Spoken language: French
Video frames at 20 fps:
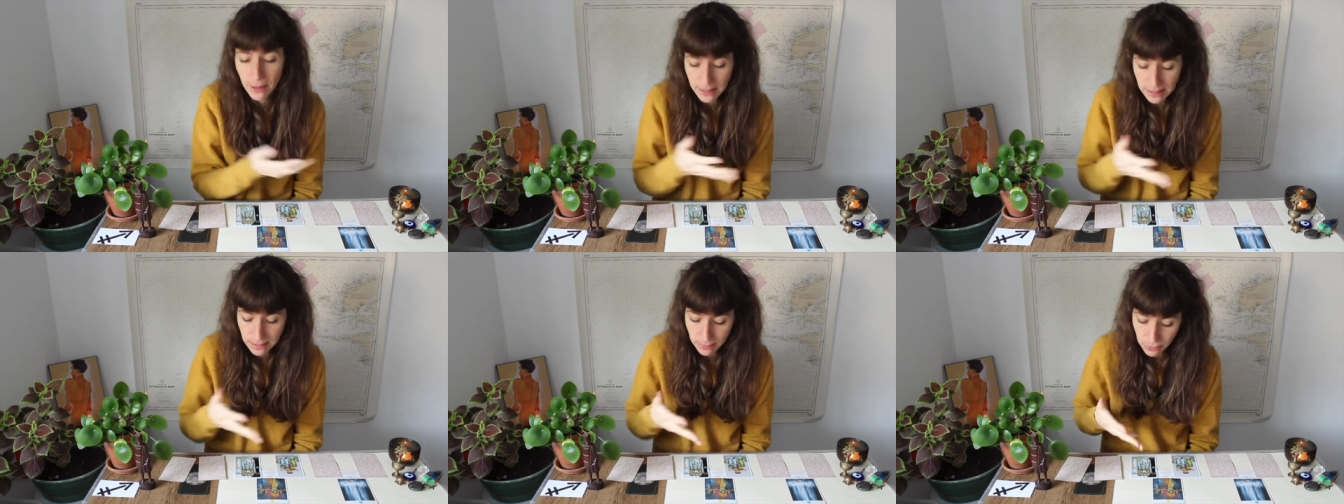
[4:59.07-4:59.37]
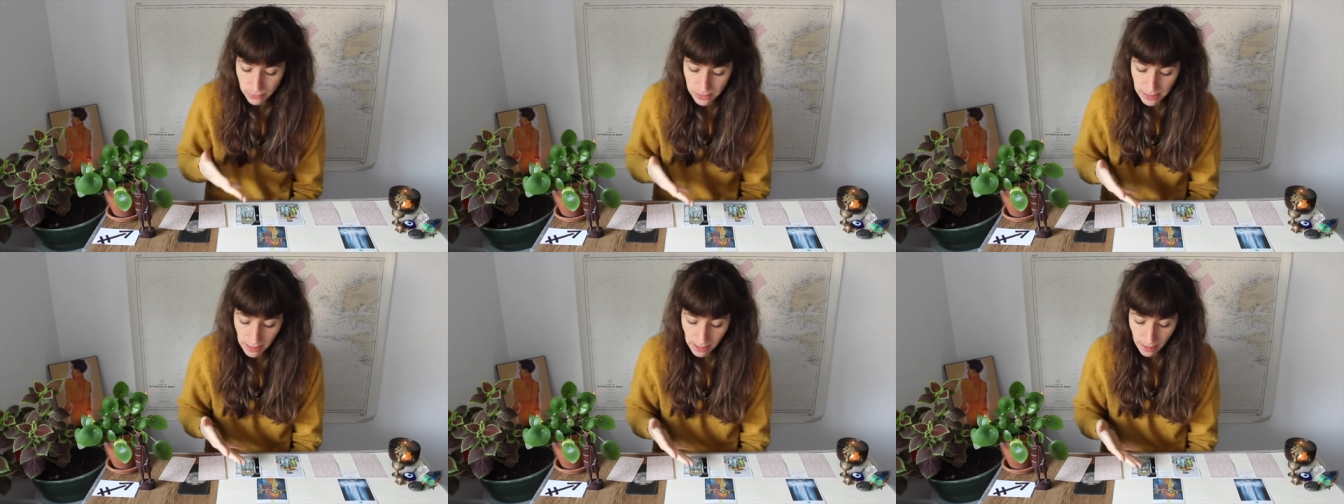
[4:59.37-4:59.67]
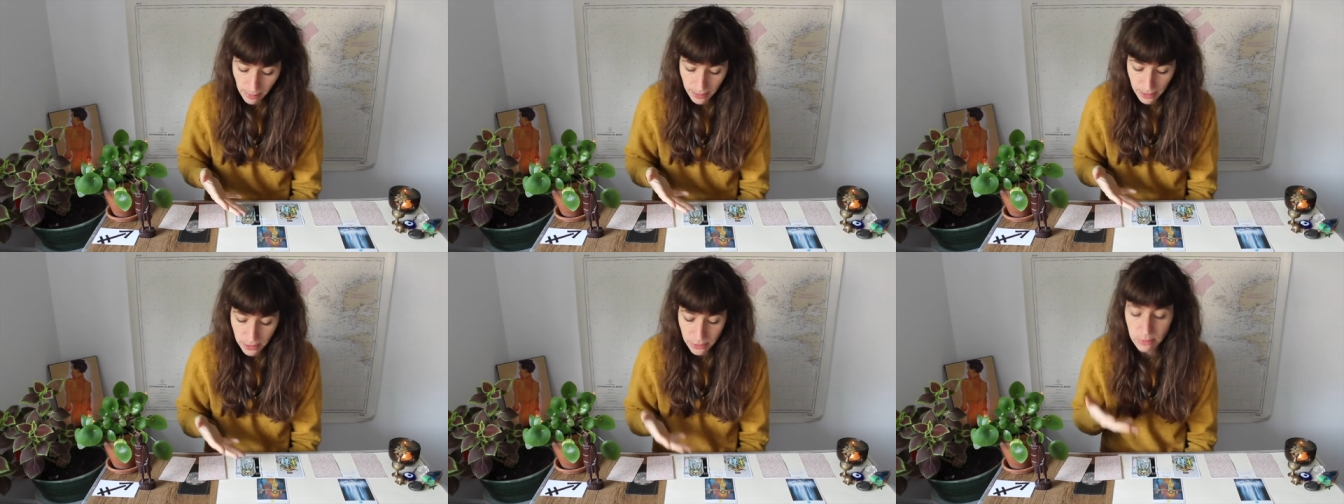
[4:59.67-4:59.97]
Et c'est pour ça
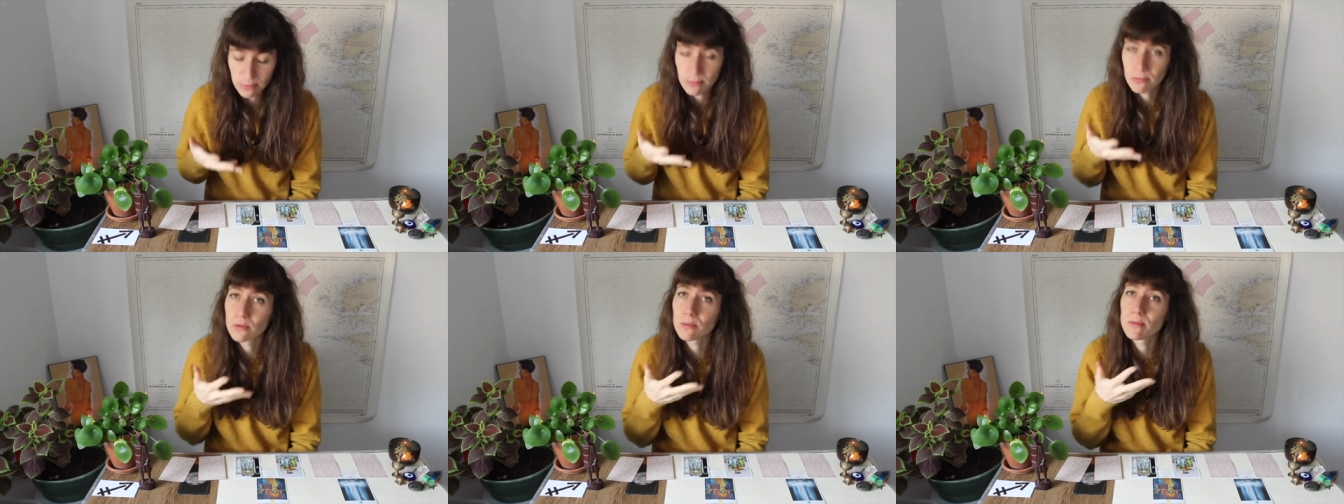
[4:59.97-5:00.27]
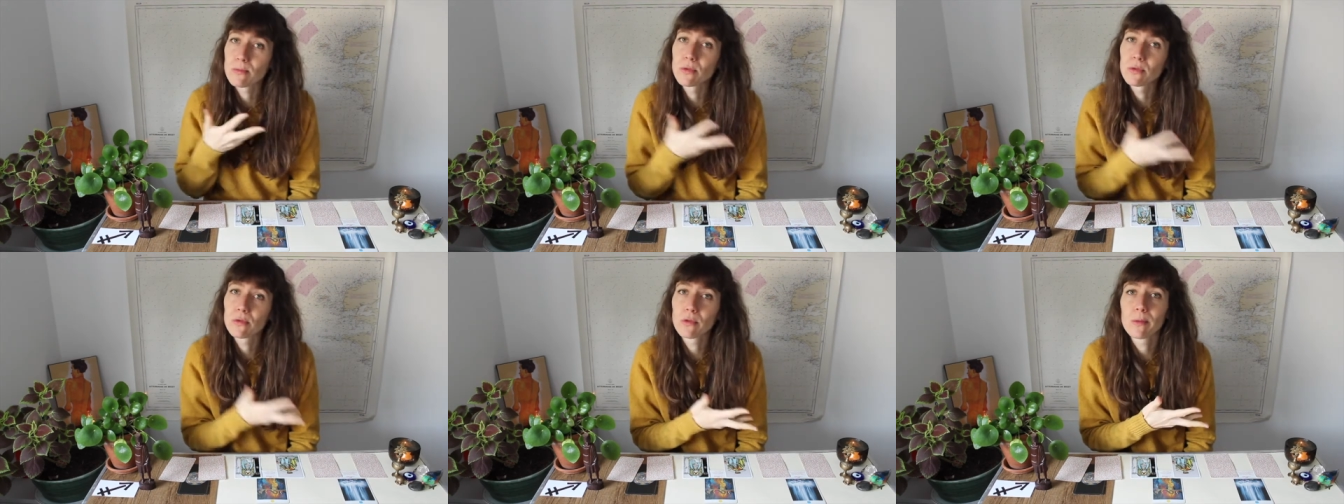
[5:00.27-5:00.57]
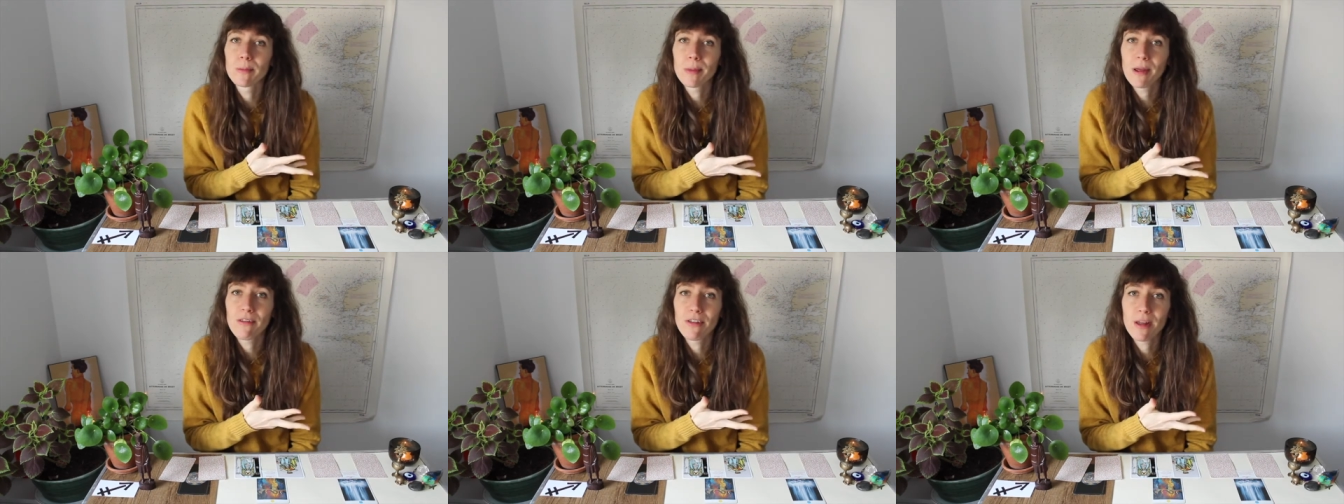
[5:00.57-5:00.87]
qu'après, je me, me
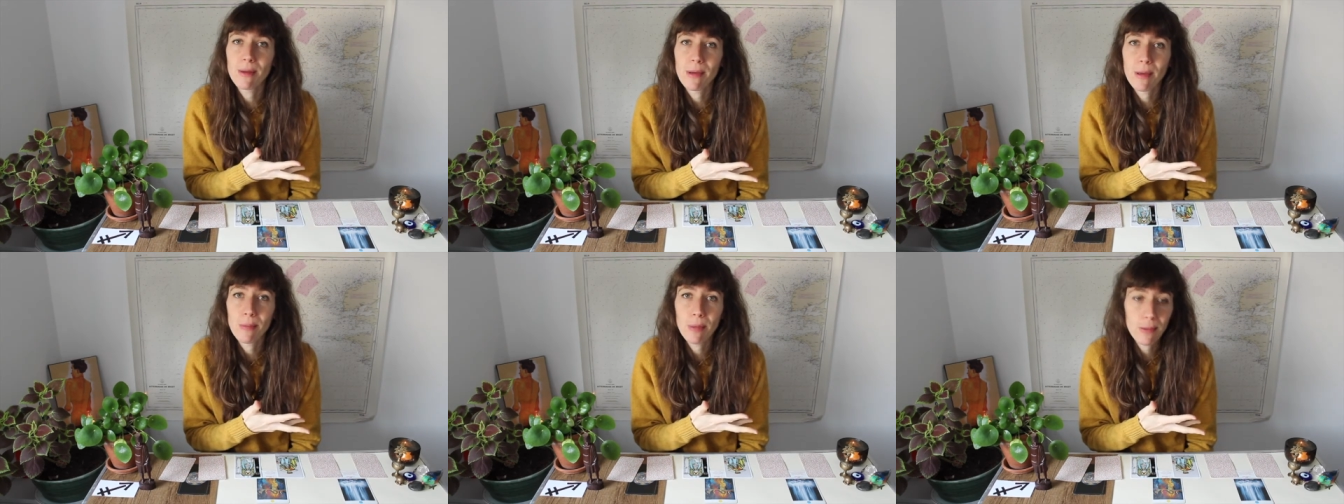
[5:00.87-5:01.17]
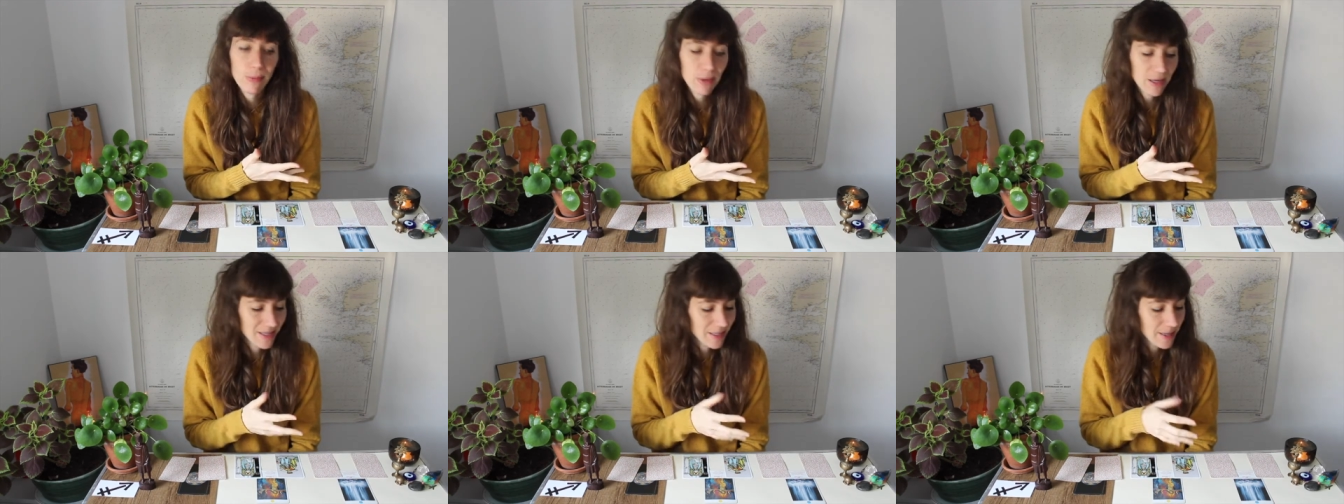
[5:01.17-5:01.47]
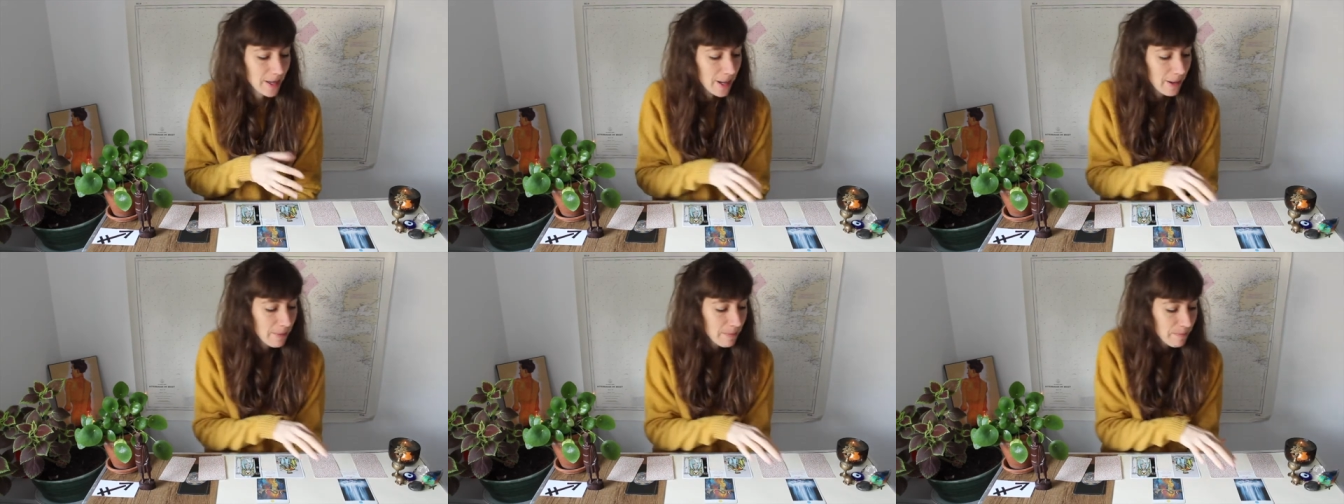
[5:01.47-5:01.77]
tourne pas vers ma papesse.